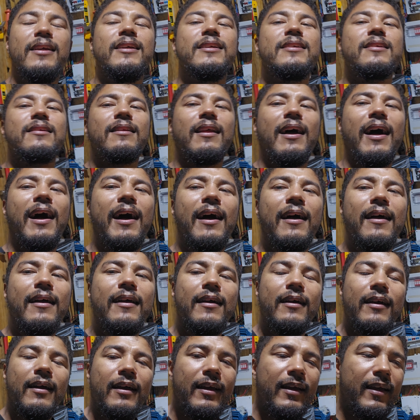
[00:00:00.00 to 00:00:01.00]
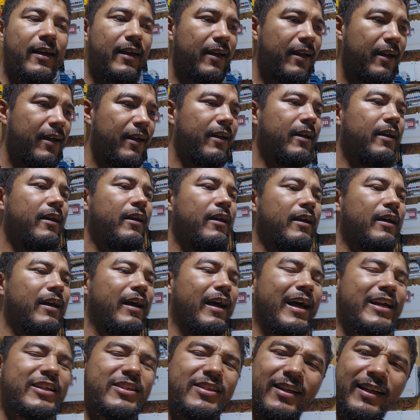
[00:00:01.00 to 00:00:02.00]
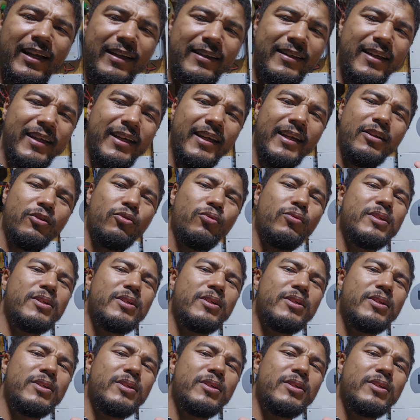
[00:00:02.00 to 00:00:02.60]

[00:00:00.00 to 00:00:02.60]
está é, a geladeira,